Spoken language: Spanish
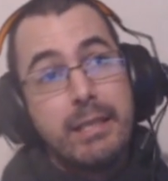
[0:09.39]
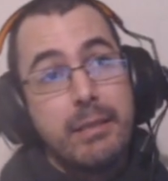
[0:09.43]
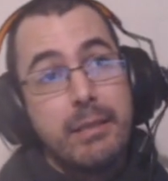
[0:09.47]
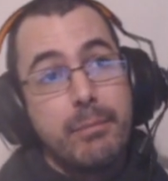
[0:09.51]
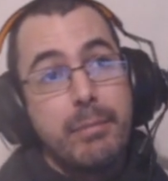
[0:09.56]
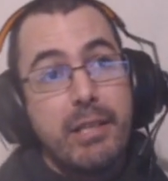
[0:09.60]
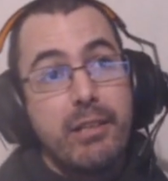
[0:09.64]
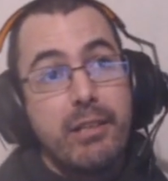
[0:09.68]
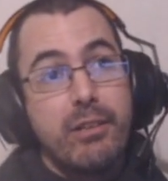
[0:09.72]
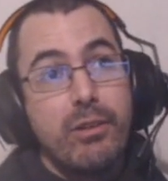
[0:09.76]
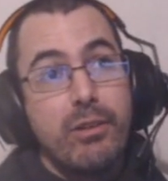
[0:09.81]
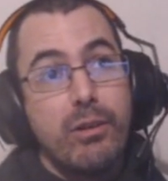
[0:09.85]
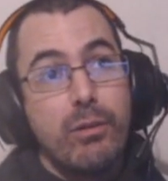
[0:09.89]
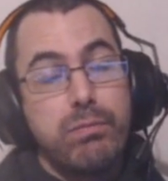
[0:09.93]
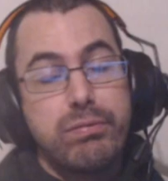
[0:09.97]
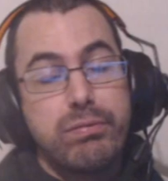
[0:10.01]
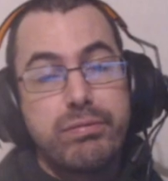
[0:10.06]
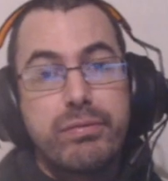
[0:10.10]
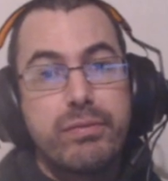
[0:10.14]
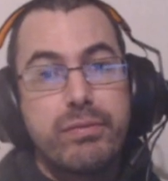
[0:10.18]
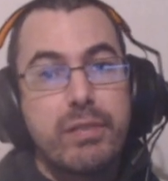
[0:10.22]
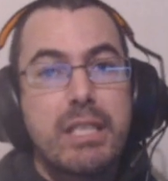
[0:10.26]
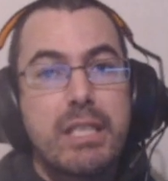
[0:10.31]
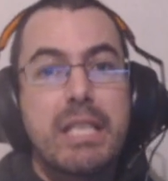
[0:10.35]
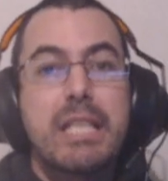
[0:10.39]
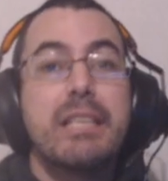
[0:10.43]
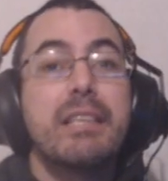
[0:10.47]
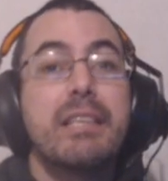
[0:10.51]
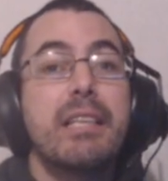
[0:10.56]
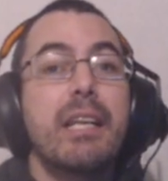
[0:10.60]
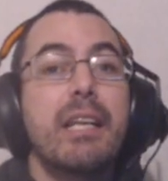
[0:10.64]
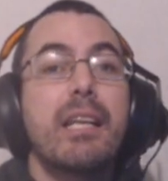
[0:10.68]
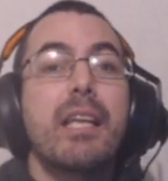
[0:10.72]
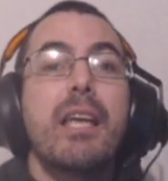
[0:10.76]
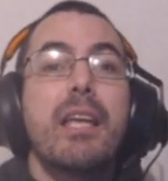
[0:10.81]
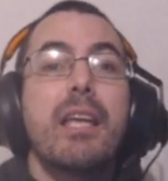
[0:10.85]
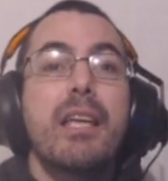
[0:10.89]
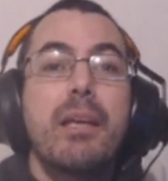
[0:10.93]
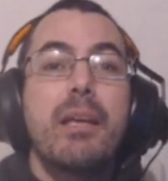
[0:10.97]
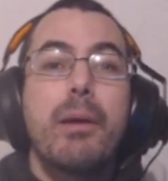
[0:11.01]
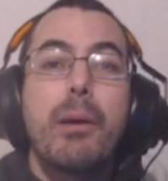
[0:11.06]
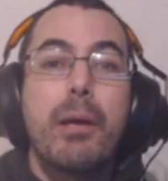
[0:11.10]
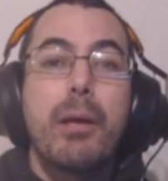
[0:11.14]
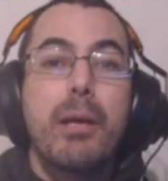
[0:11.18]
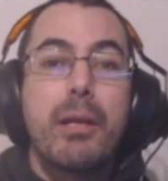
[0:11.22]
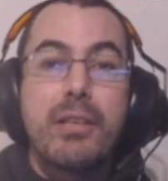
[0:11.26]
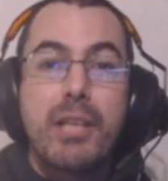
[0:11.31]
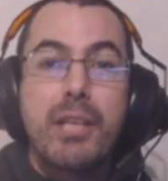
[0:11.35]
Pero entre
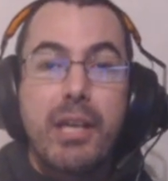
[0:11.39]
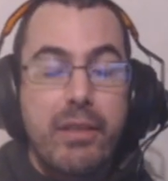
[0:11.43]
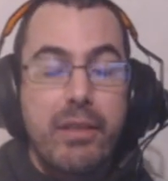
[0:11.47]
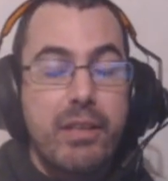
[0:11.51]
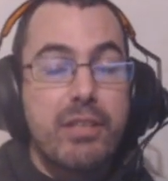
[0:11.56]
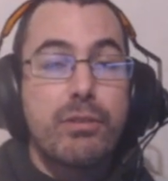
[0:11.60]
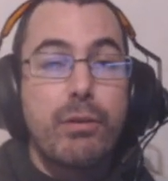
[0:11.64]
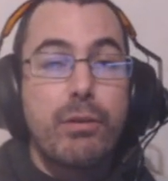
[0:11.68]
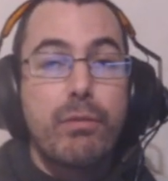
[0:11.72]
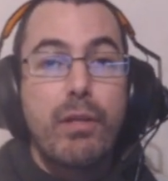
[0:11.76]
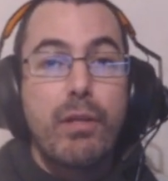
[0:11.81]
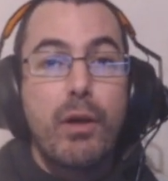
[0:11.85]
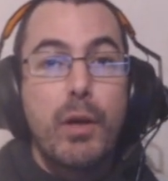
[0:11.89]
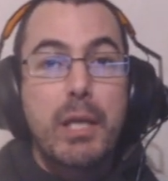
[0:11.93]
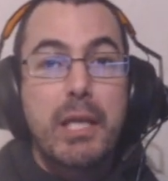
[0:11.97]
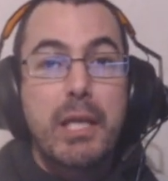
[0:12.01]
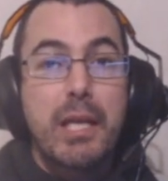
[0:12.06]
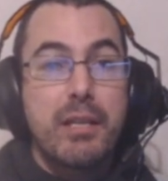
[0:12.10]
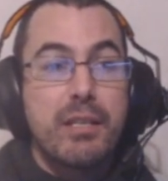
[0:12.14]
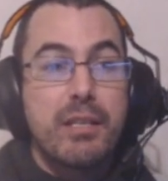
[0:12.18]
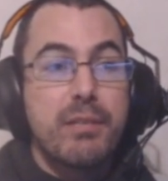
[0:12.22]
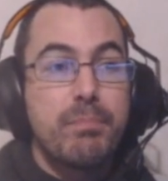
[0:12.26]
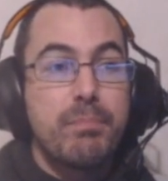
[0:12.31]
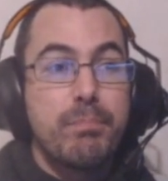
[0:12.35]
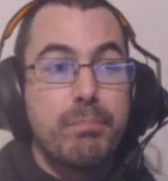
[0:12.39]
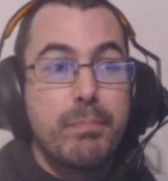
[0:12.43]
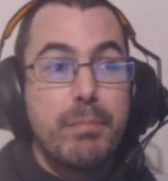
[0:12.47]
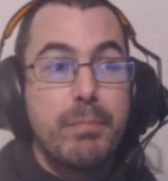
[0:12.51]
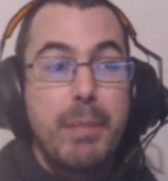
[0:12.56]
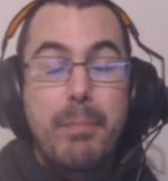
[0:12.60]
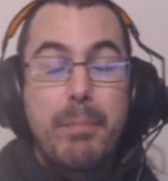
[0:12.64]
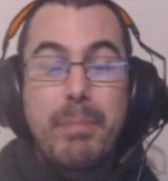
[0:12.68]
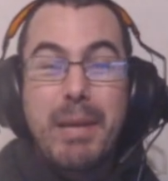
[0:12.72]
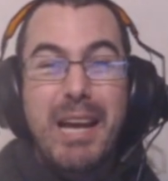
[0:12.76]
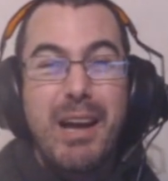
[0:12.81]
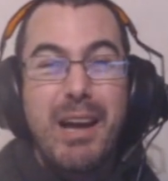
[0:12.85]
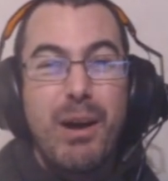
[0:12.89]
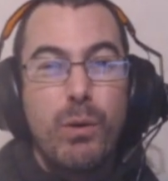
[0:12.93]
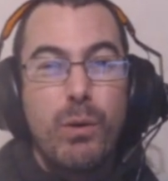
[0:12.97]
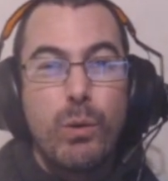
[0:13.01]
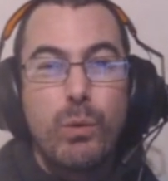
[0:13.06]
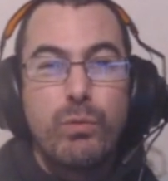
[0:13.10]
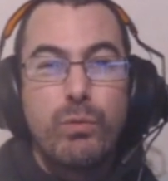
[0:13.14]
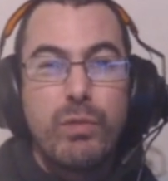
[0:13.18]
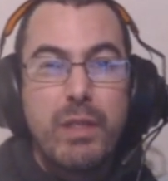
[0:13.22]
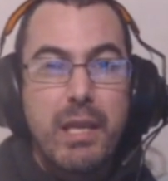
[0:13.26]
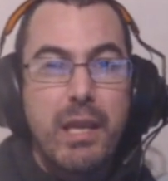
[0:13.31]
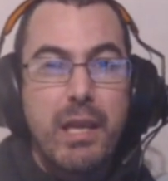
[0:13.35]
que llegué destrozado y que me he
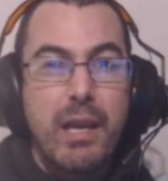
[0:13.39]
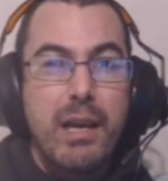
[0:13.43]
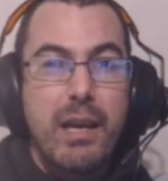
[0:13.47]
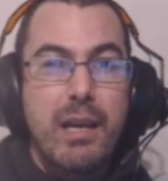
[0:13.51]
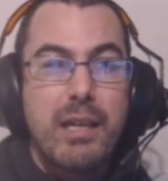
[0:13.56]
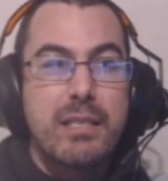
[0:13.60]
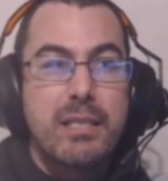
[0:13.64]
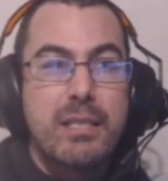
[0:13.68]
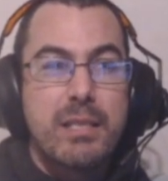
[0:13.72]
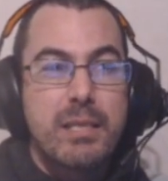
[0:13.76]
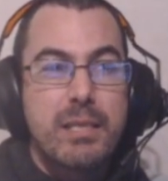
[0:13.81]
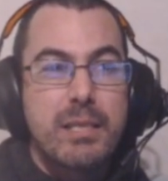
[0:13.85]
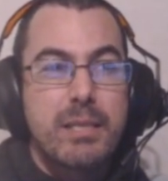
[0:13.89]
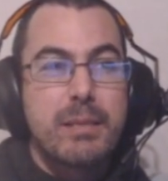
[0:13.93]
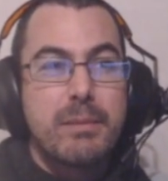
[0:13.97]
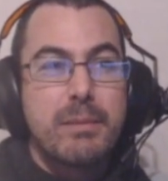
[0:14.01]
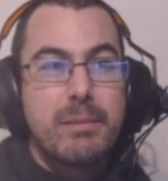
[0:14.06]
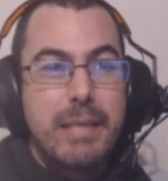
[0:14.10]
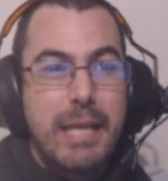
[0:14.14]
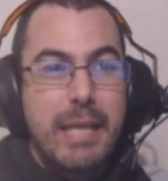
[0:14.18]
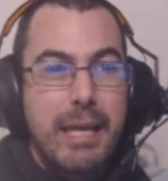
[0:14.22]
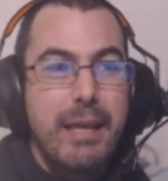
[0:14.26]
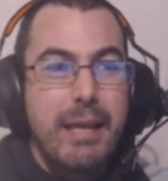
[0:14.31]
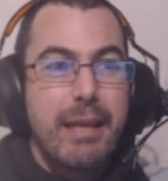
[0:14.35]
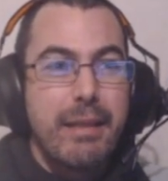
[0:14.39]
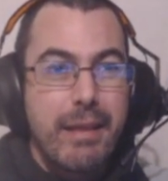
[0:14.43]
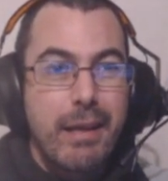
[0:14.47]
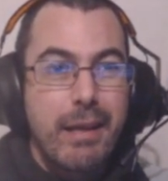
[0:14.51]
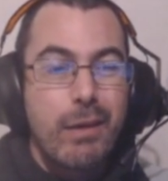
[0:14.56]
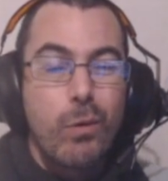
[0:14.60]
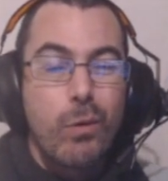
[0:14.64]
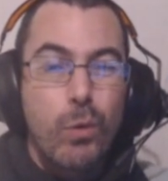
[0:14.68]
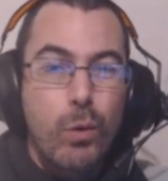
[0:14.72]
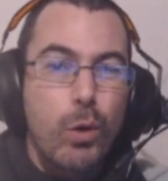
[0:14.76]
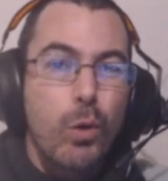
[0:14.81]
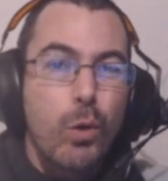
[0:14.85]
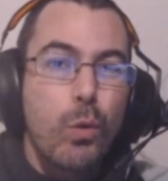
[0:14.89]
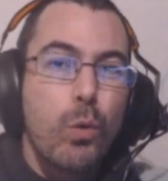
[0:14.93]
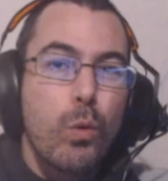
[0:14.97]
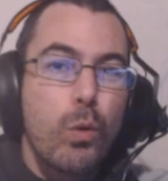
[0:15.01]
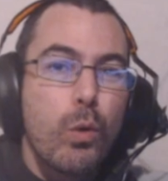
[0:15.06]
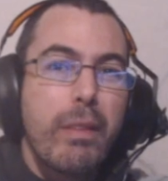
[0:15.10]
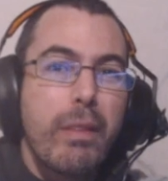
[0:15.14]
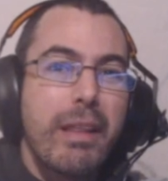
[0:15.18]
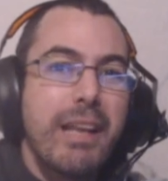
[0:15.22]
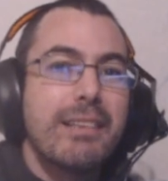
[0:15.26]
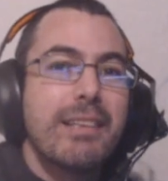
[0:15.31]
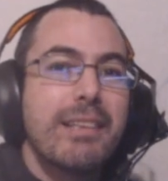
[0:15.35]
pegado días de, curro, curro,
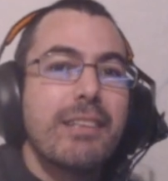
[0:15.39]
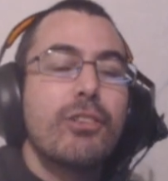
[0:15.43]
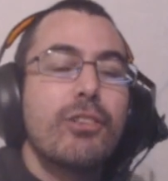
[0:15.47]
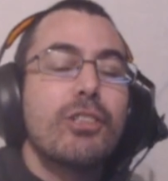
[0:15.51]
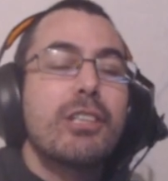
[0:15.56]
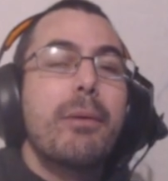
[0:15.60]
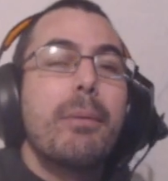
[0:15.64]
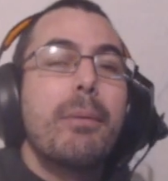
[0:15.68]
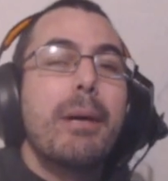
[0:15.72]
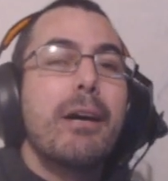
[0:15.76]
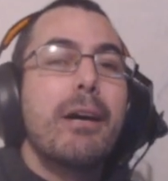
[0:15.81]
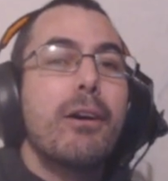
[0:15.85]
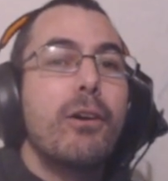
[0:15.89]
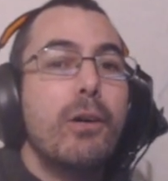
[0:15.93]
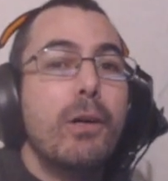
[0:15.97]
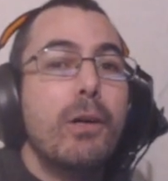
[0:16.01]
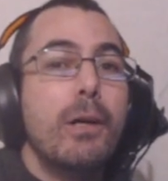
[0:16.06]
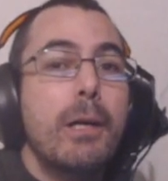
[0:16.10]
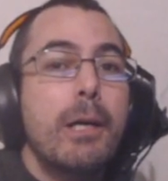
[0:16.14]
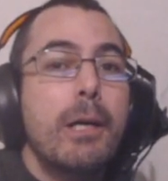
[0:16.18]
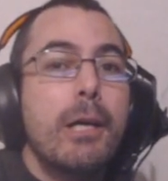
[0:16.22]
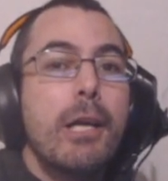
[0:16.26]
adelantando trabajo